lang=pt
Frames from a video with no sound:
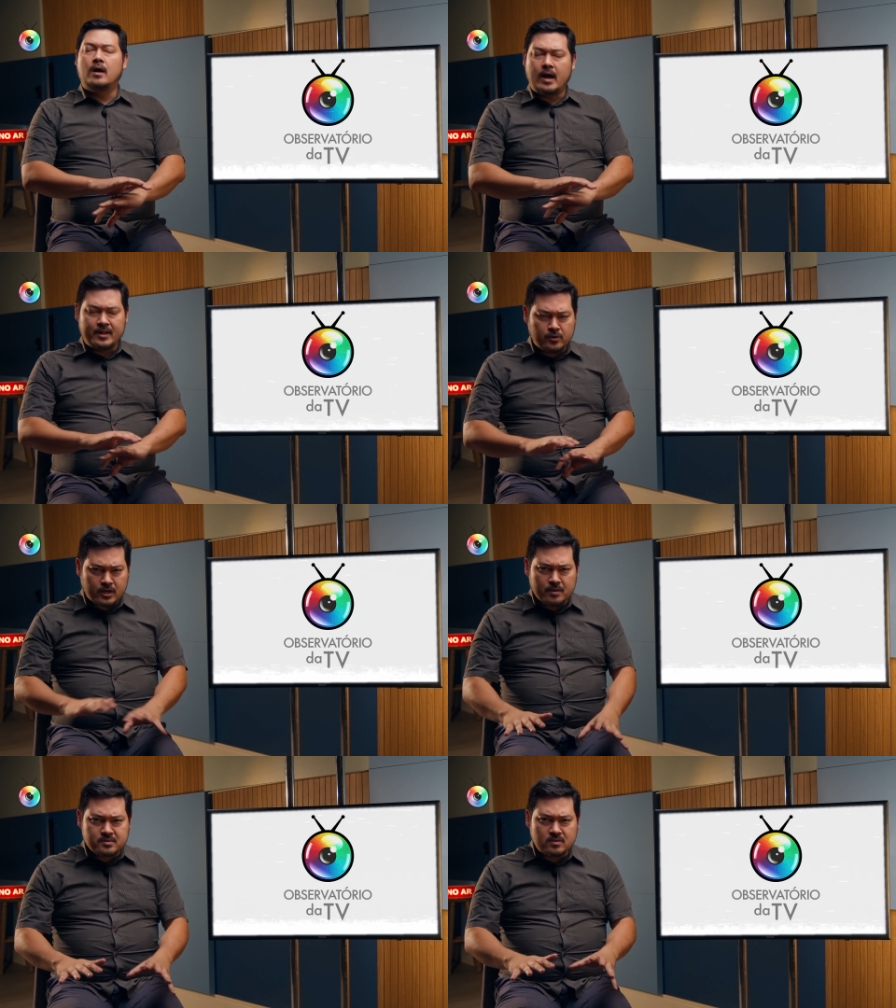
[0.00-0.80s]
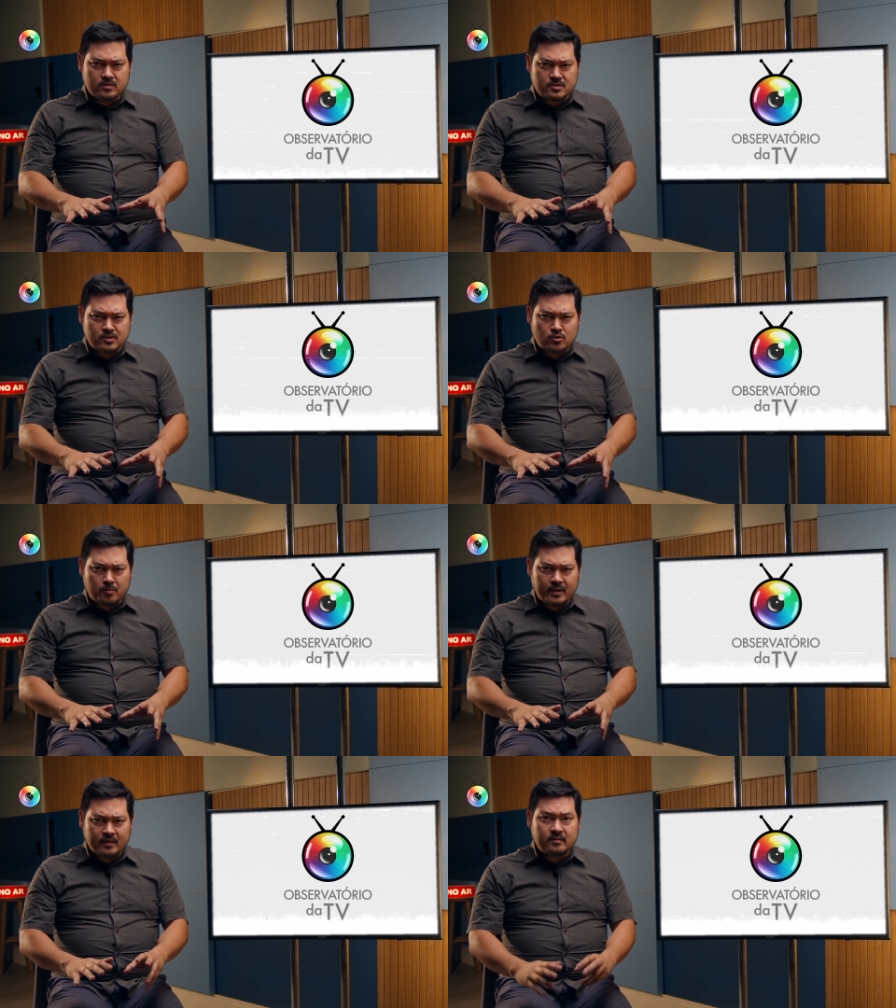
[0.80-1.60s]
Adoramos que vocês
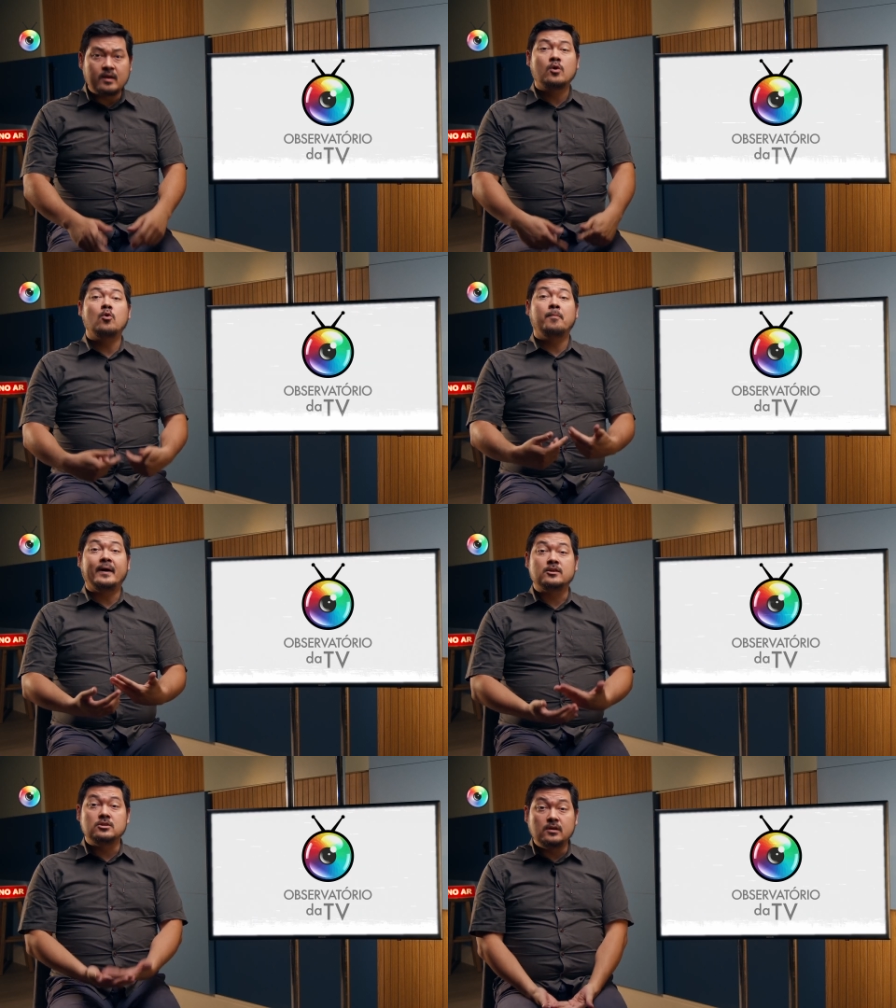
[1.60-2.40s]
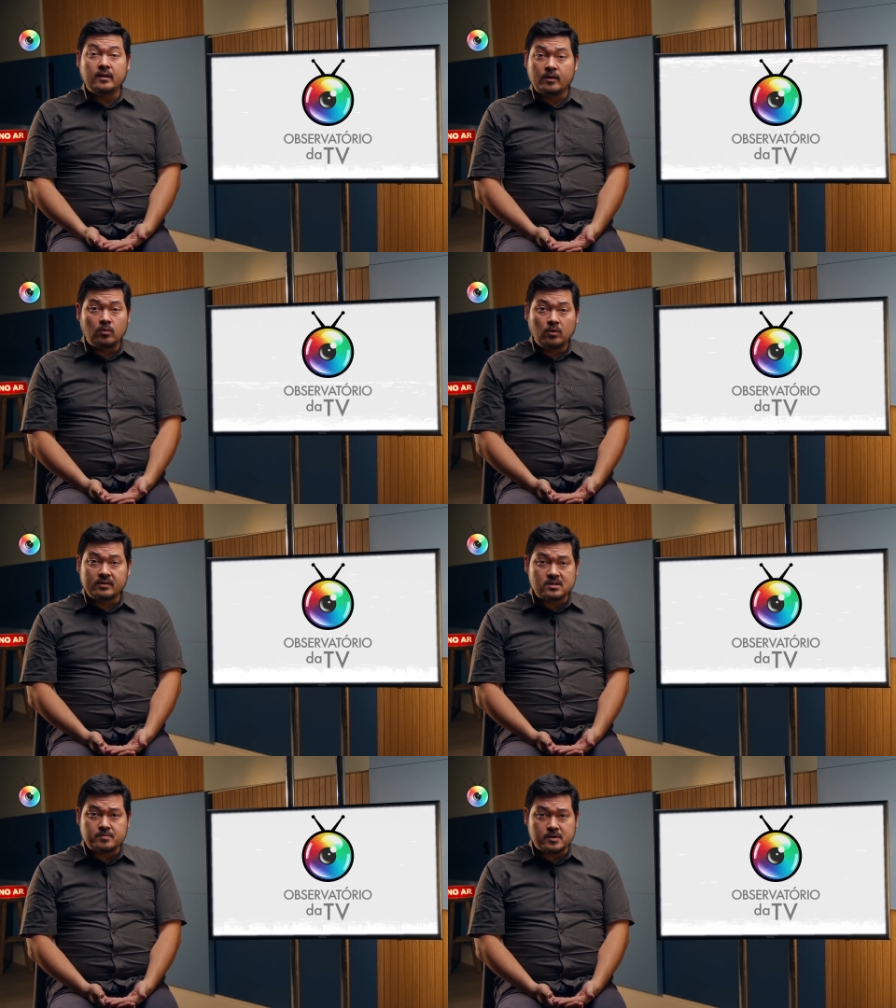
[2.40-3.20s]
comentem, compartilhem com
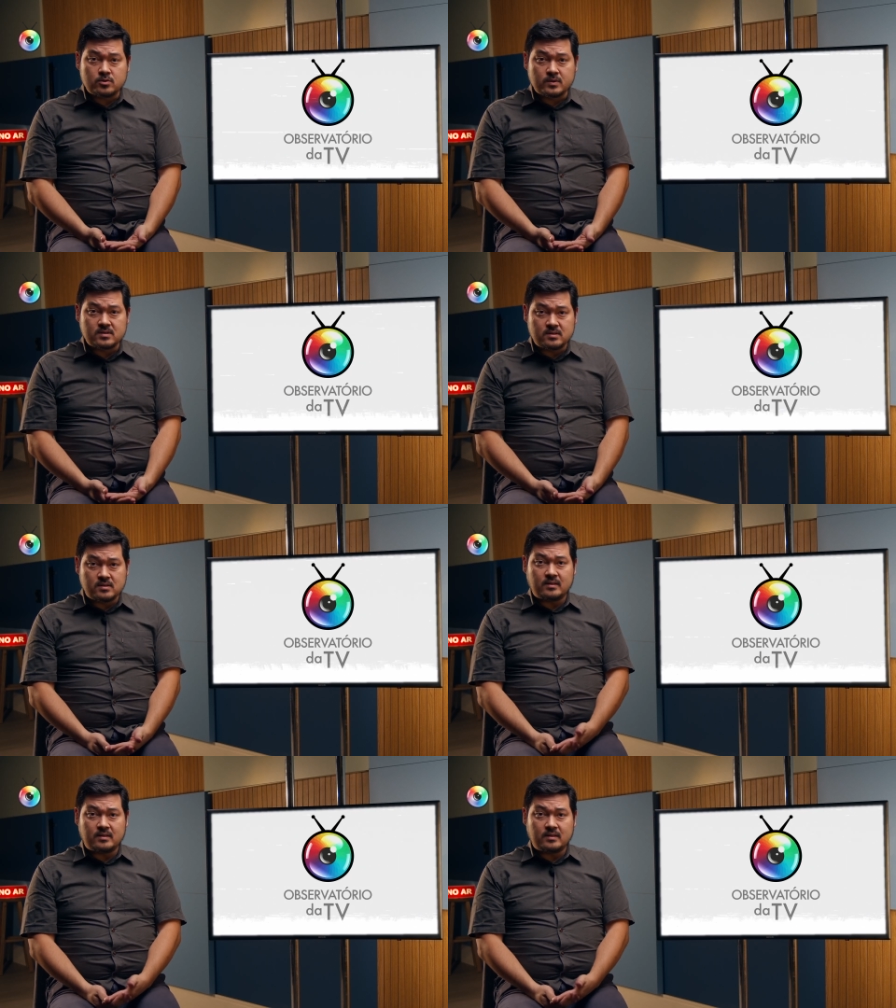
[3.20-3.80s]
outras pessoas que se